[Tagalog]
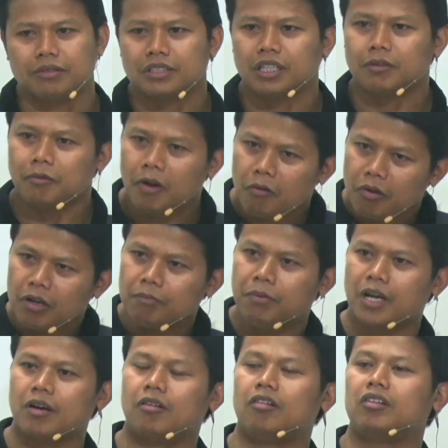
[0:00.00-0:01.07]
that we will be
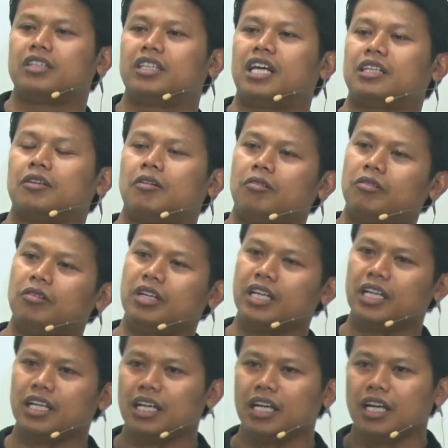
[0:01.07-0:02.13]
called not
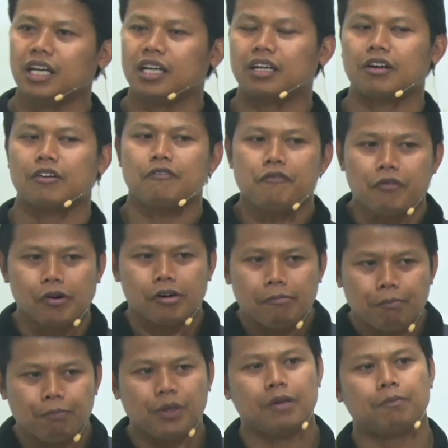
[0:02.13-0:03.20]
only
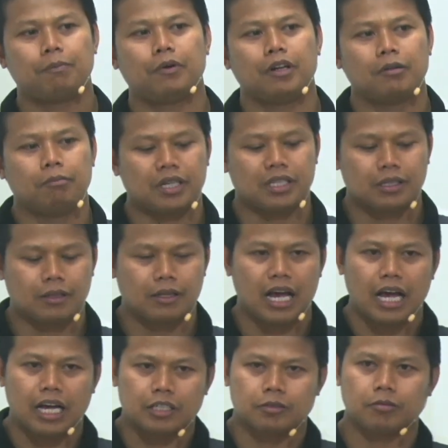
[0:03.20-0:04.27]
reformed people but
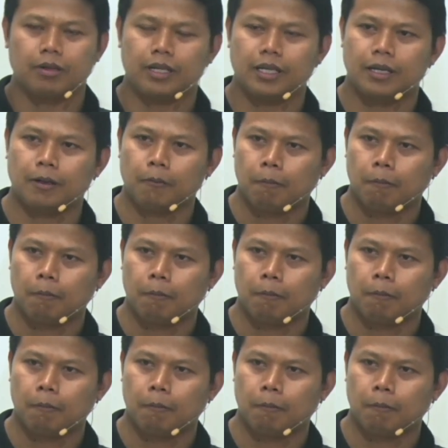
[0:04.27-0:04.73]
actually